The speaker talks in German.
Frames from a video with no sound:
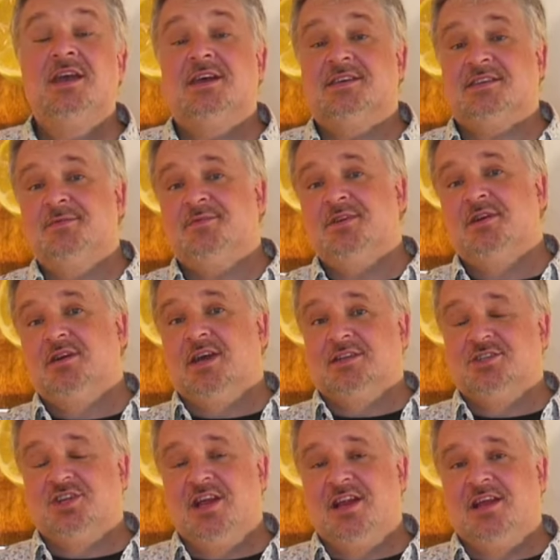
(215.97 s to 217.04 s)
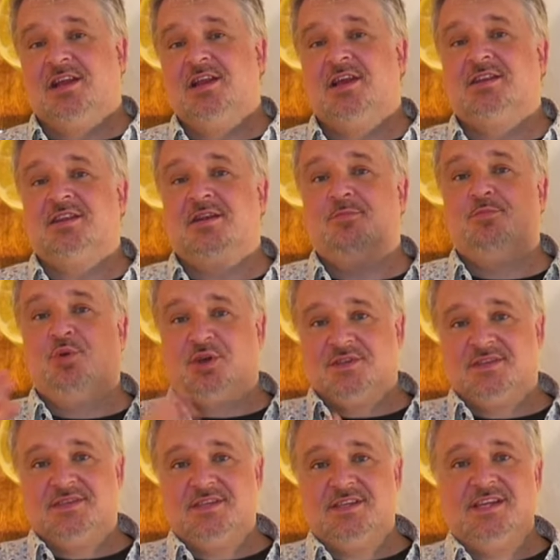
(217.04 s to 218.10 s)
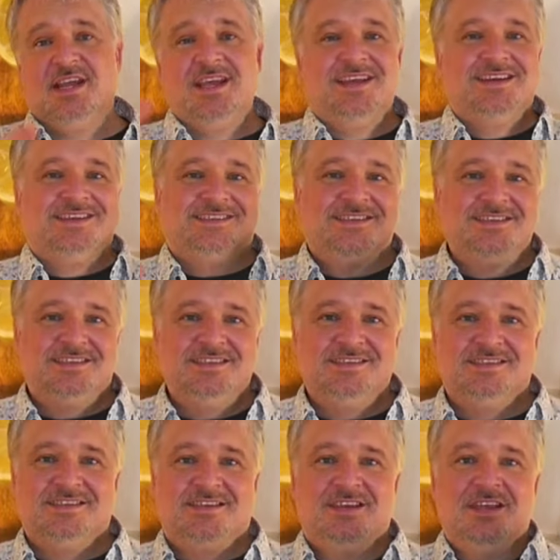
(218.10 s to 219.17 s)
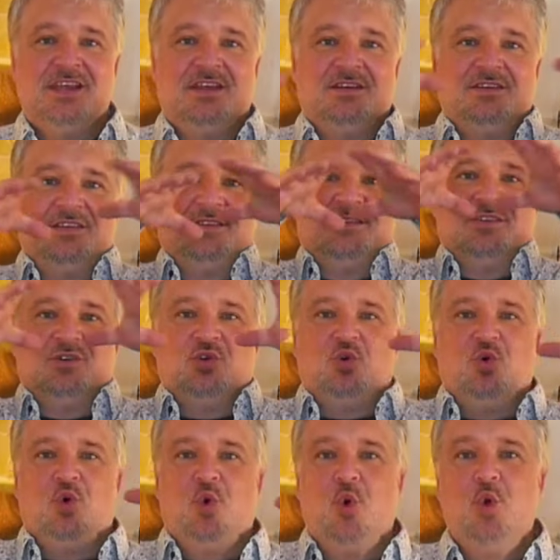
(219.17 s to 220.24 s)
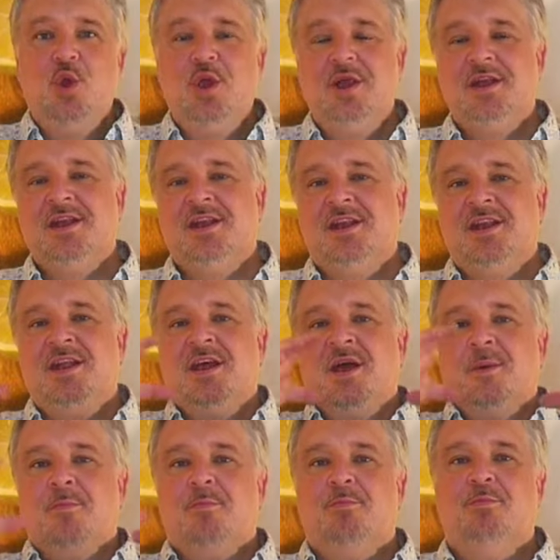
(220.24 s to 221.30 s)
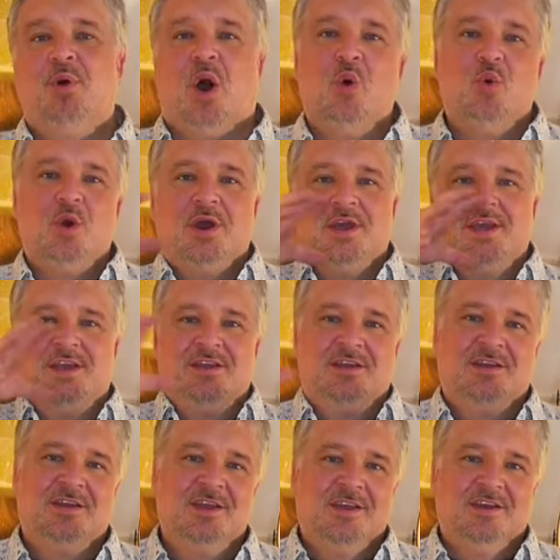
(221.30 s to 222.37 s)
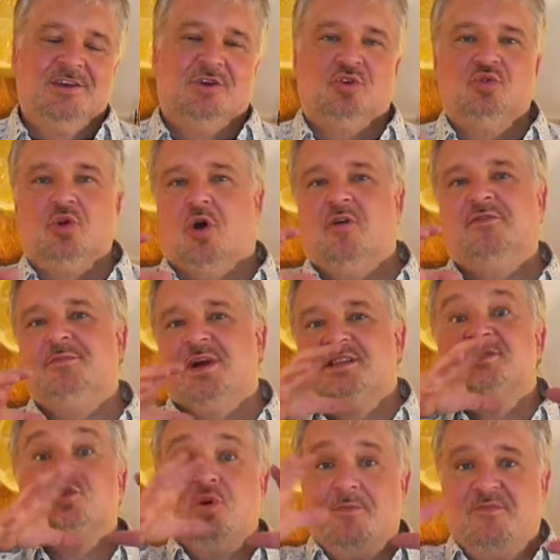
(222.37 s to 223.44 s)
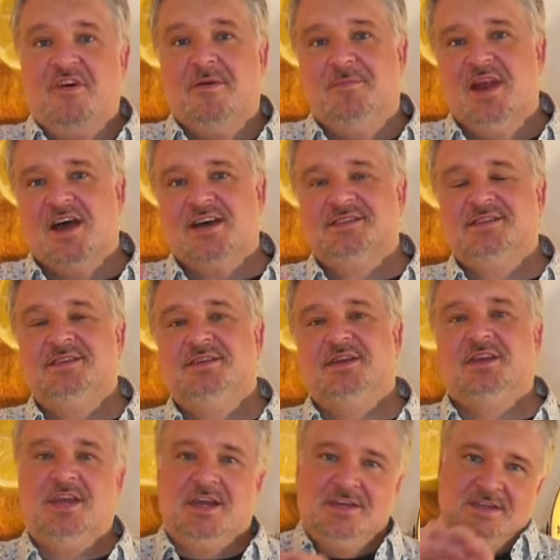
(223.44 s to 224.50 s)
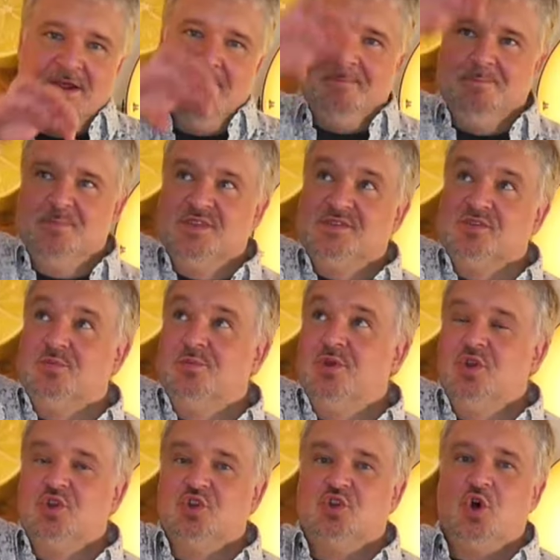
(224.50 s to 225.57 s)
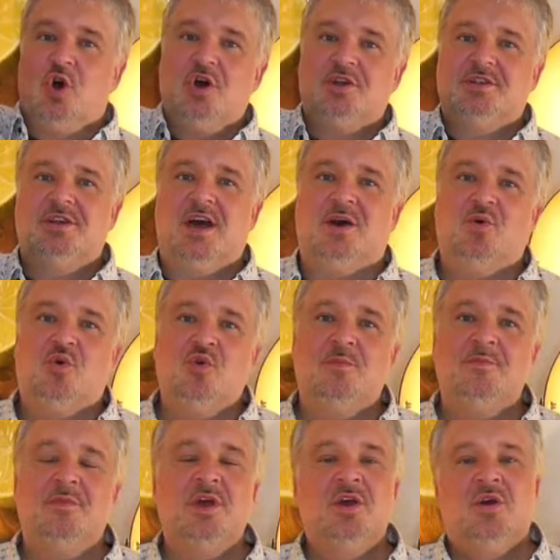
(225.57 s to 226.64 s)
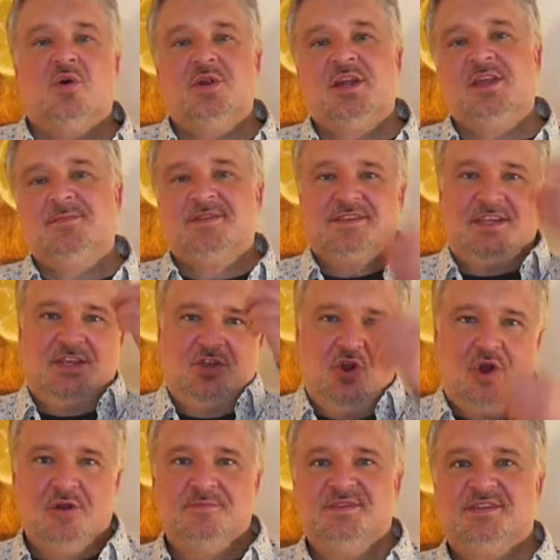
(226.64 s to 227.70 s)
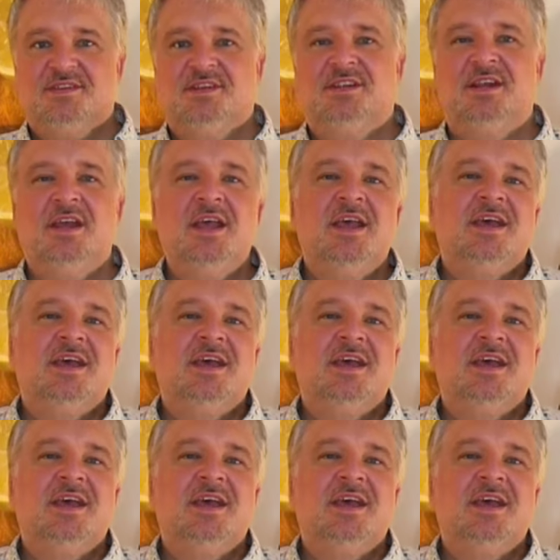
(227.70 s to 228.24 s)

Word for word: Es gibt ganz schnell erklärt den Potstill. Das sind diese, diese runden, bauchigen, äh, oftmals Kupferblasen, die ihr kennt, mit so einem Docht nach oben. Und dann gibt es den Columnstill.